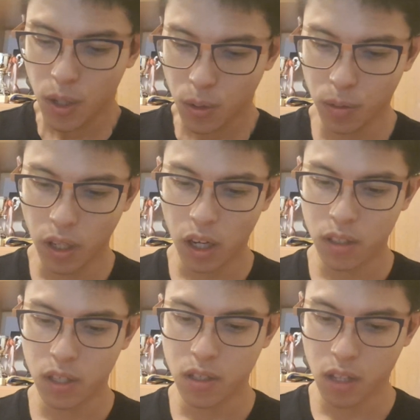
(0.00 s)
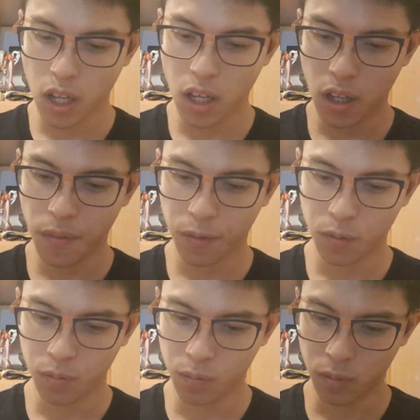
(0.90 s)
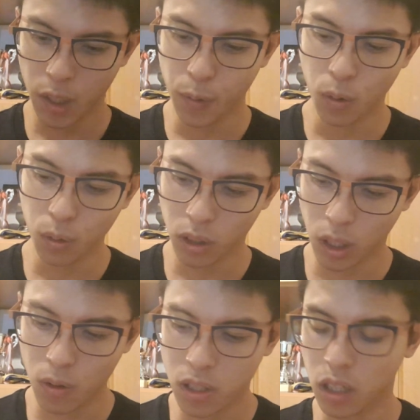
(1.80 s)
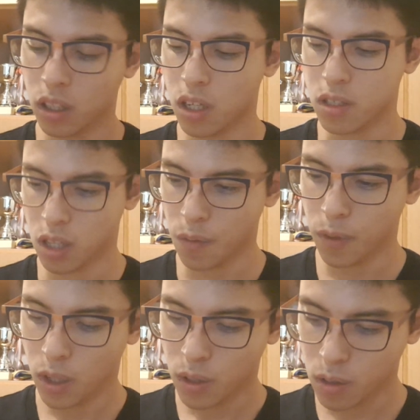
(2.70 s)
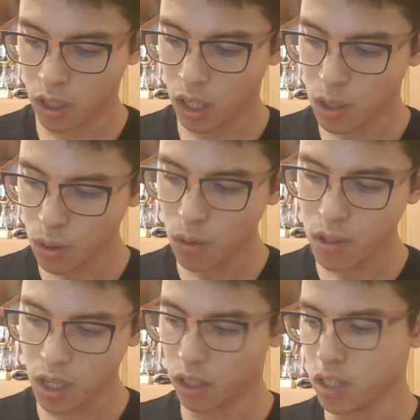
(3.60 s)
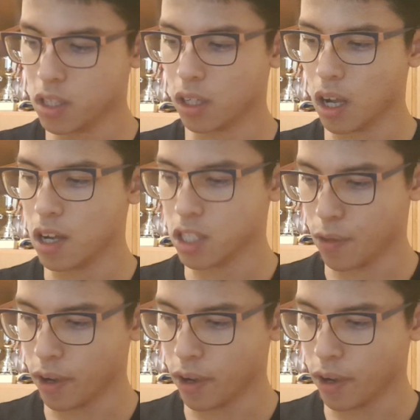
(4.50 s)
そんな感じですね。うん、でも本当楽しかったですね。それから、ソヨンちゃんたちに関して